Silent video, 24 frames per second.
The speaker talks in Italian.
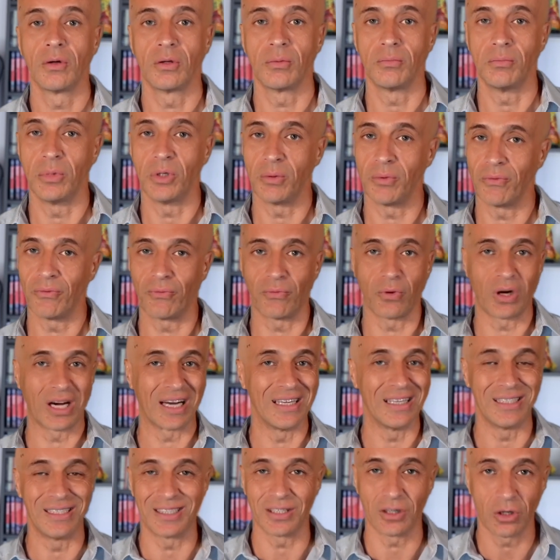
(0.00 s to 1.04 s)
mi
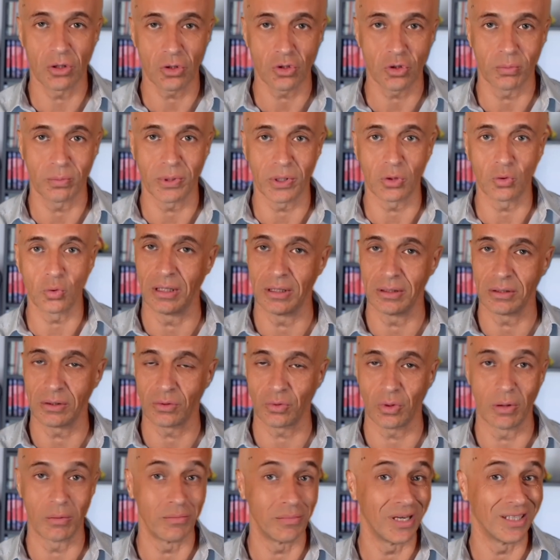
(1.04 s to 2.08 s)
focalizzerò soprattutto
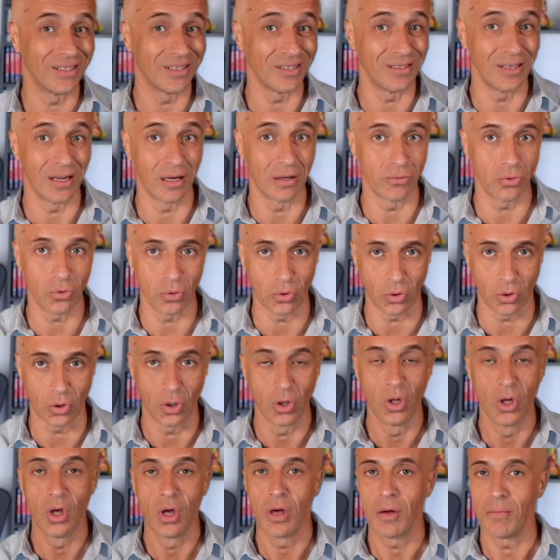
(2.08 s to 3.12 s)
sull'ambiente di lavoro,
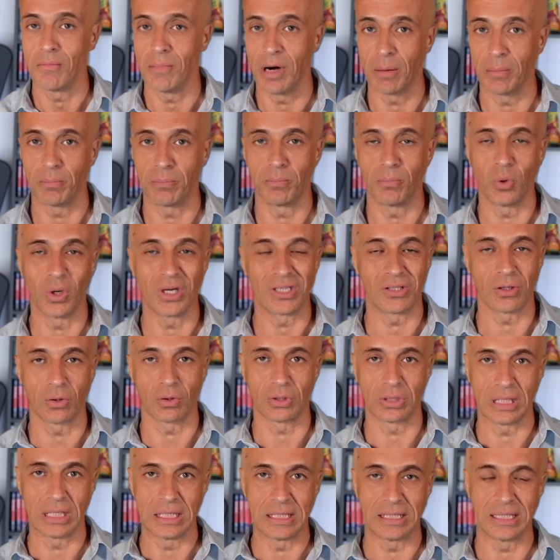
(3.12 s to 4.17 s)
ma può essere
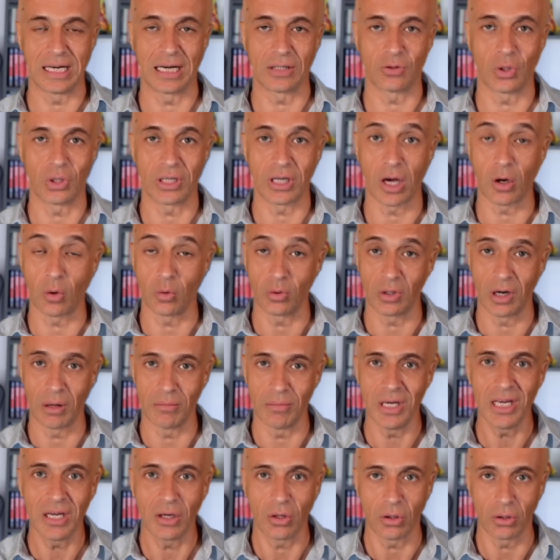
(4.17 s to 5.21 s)
utilizzato anche con un
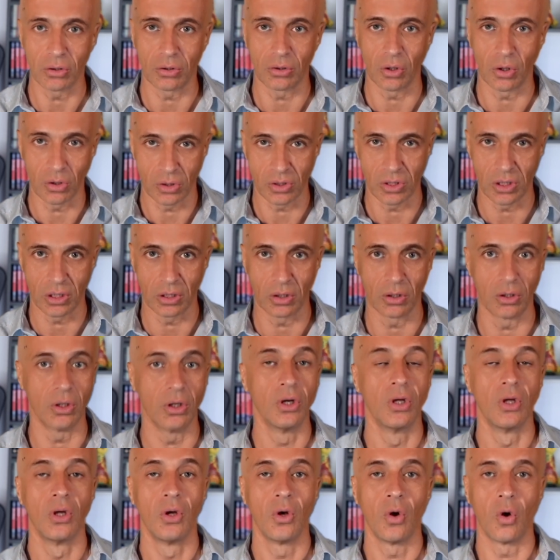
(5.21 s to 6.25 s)
amico tossico
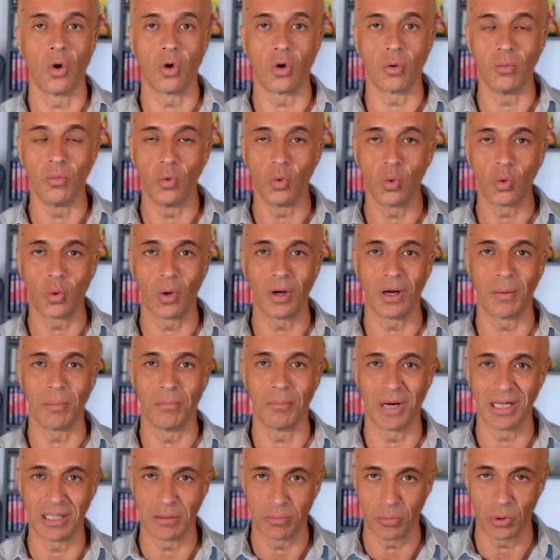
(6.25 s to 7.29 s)
o comunque
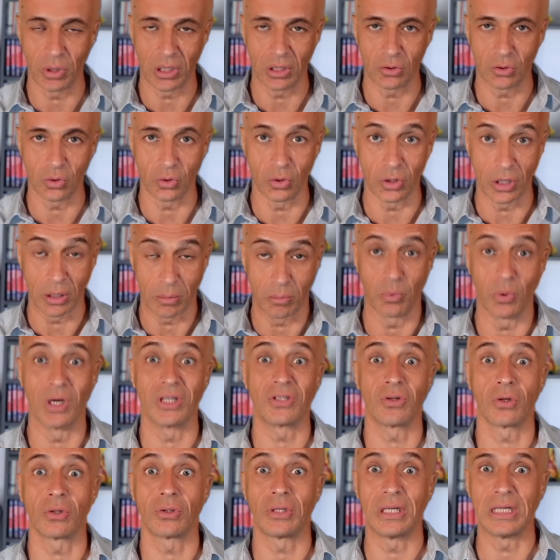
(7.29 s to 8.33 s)
manipolatore, può
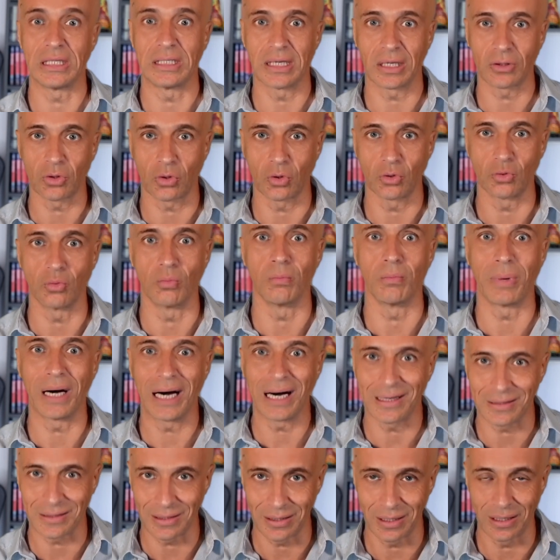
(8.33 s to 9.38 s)
essere utilizzato con un
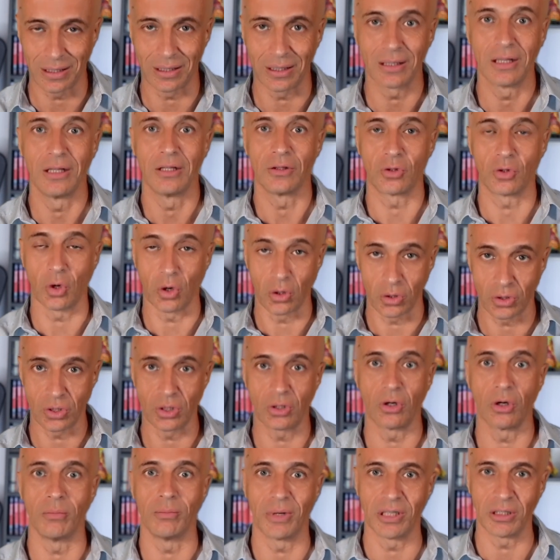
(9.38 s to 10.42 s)
partner
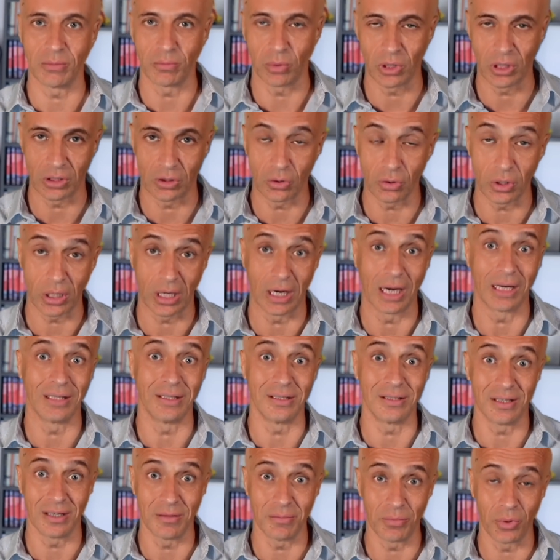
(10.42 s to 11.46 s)
tossico e manipolatore, ad
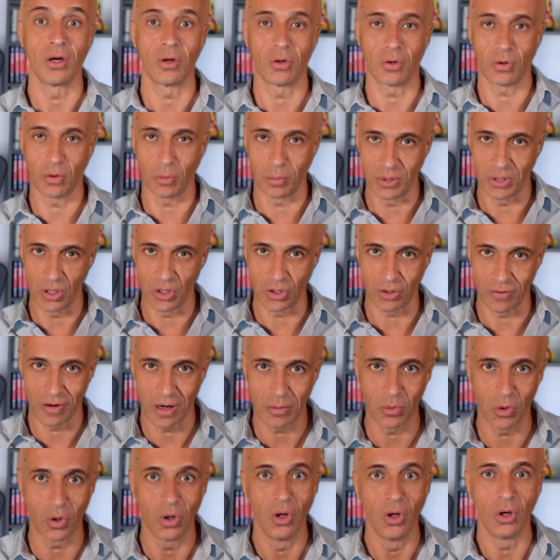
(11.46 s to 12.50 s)
esempio, come
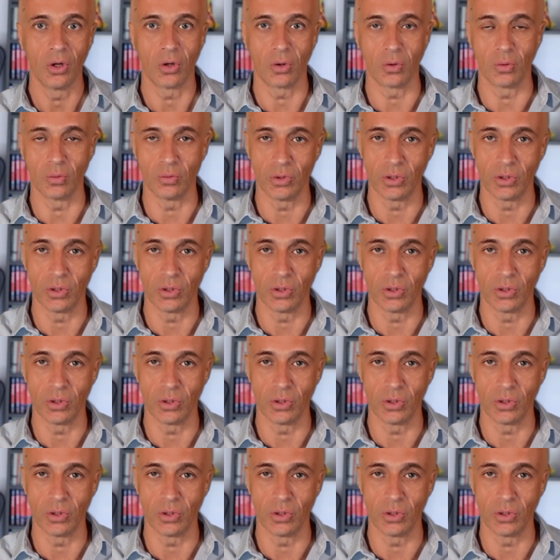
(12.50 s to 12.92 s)
dicevamo, con un